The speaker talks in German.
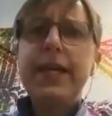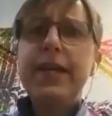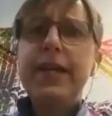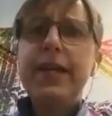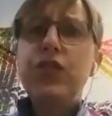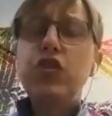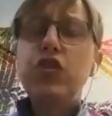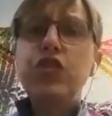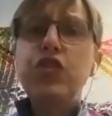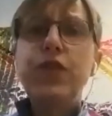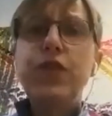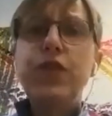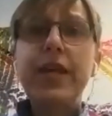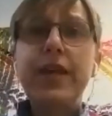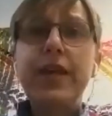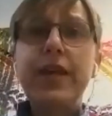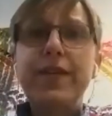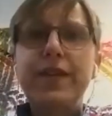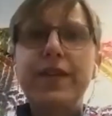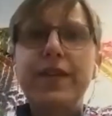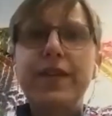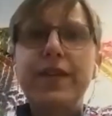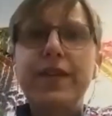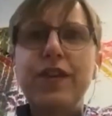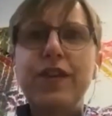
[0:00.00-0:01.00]
diese
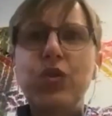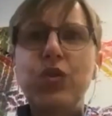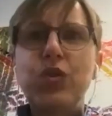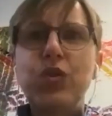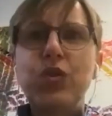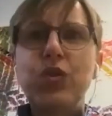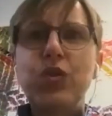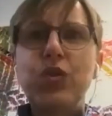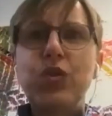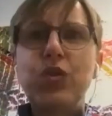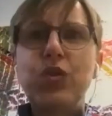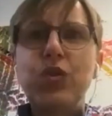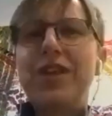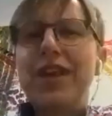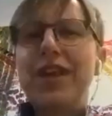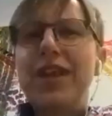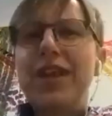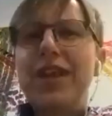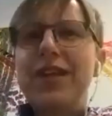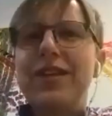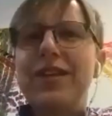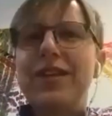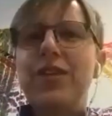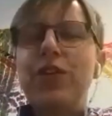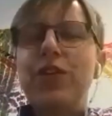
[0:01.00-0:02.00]
schwierige Situation mit
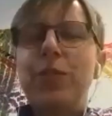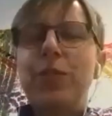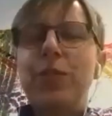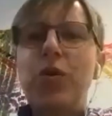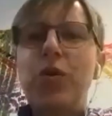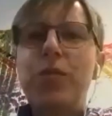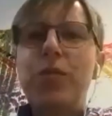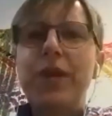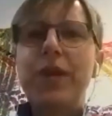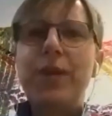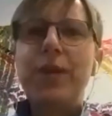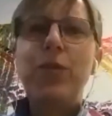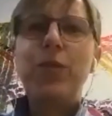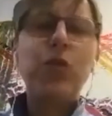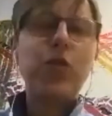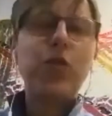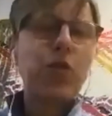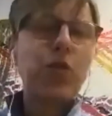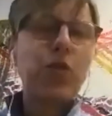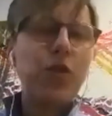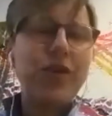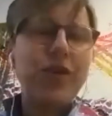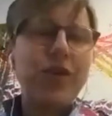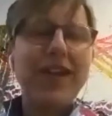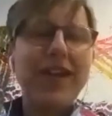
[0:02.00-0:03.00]
kreativer
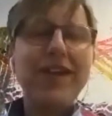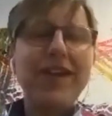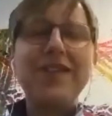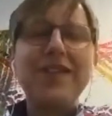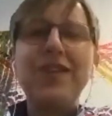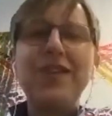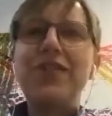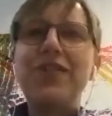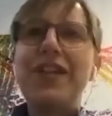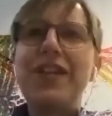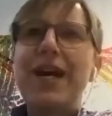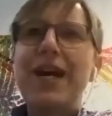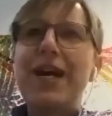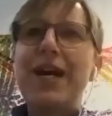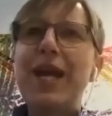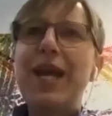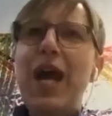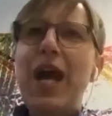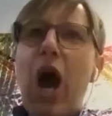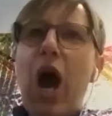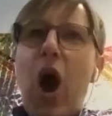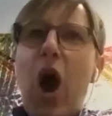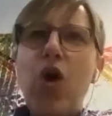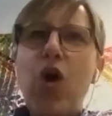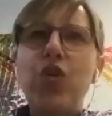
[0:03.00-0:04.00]
Problemlösung, und da ist sie wieder,
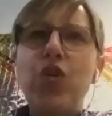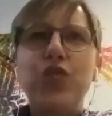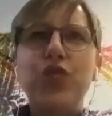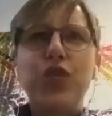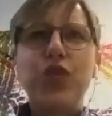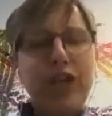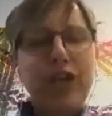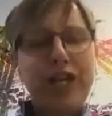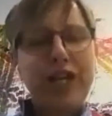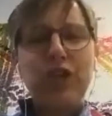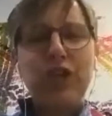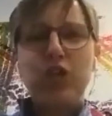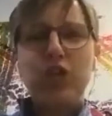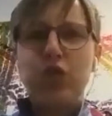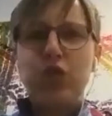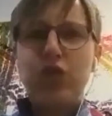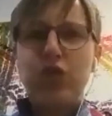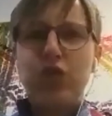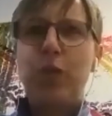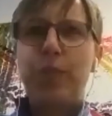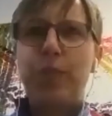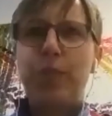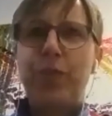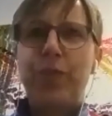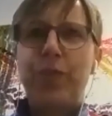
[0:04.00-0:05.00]
auch wirklich zu
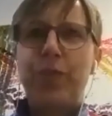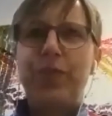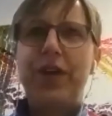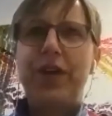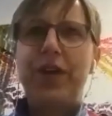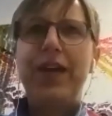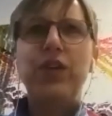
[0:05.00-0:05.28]
wuppen. Ne?